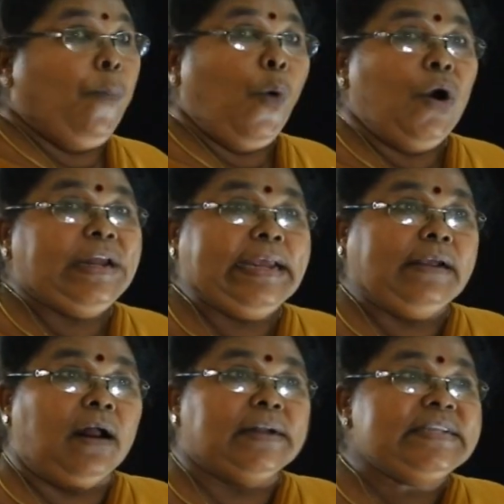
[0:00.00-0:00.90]
போரை
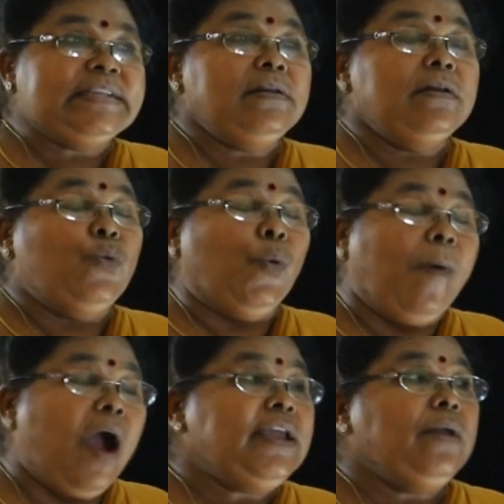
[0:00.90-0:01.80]
கடைசி
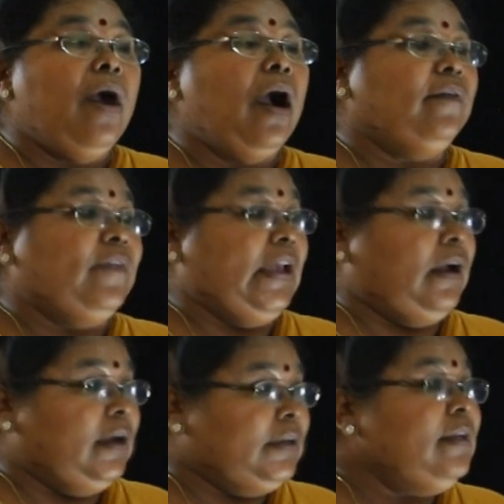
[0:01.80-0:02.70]
உபாயமாகவே
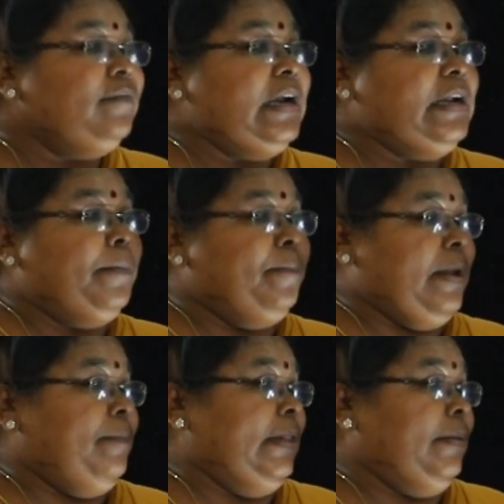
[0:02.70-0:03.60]
கருத வேண்டும்
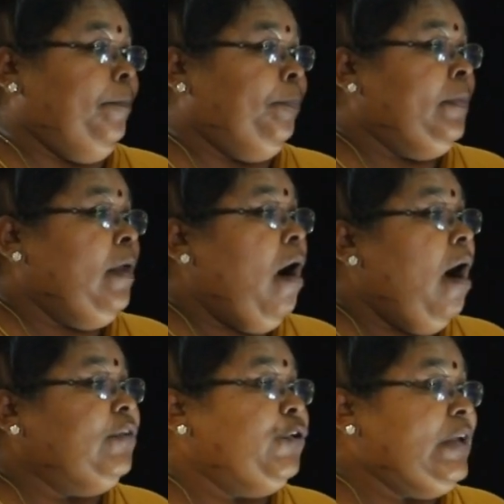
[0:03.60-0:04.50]
என்பதும்
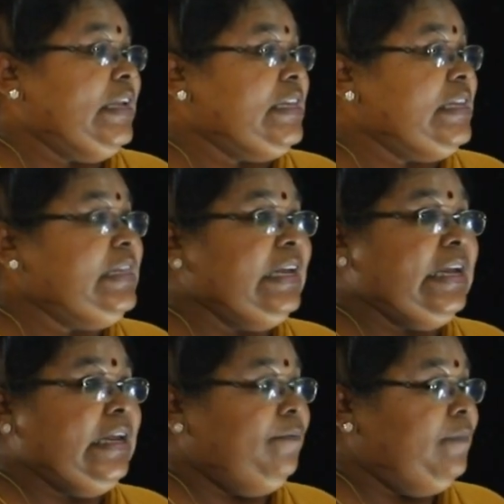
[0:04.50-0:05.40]
அவனுடைய
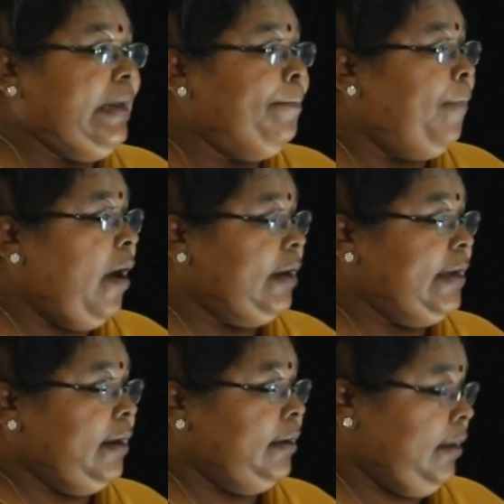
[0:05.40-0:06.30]
சிந்தனையின்
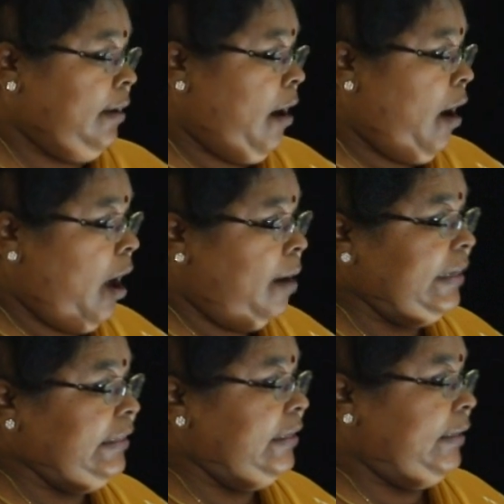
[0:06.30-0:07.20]
வெளிப்பாடாக
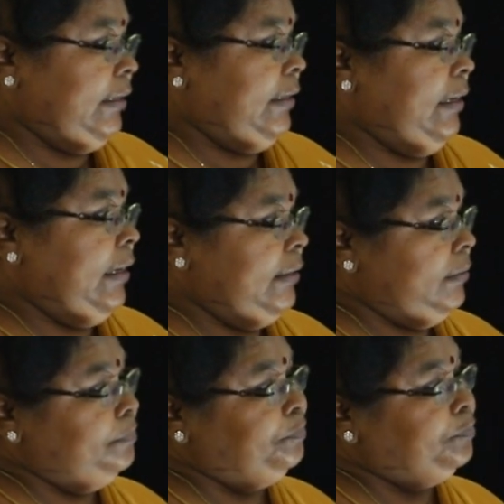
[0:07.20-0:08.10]
அமைந்திருக்கின்றது